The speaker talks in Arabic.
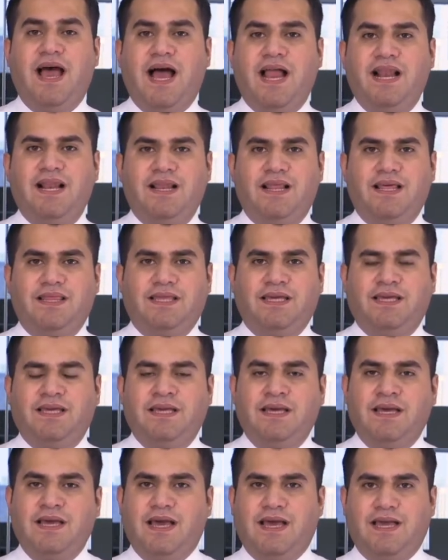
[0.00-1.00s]
الذي
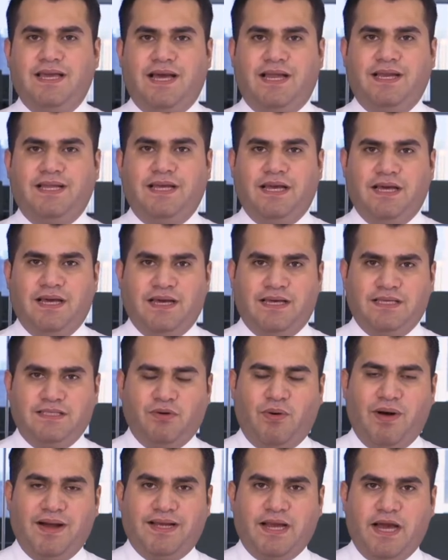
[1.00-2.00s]
يعني آه،
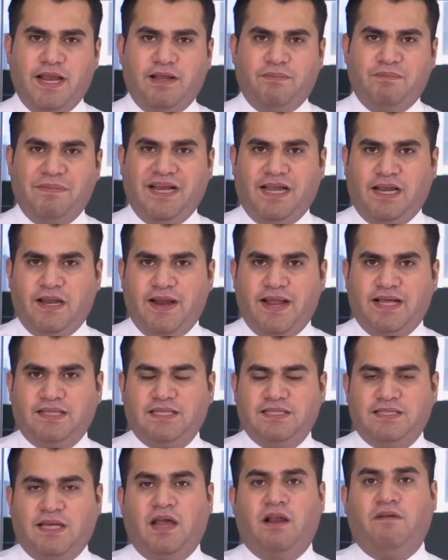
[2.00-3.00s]
سواء كان بإعلانات
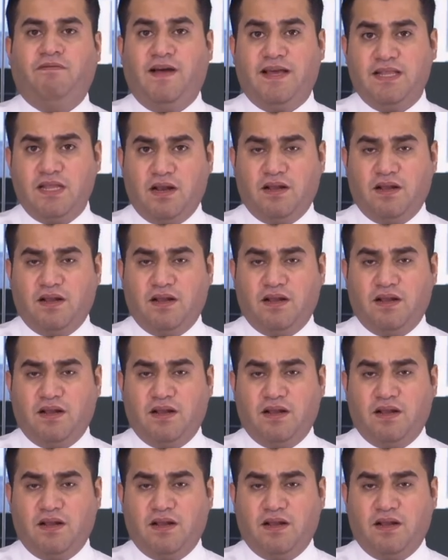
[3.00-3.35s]
أسعار الفائدة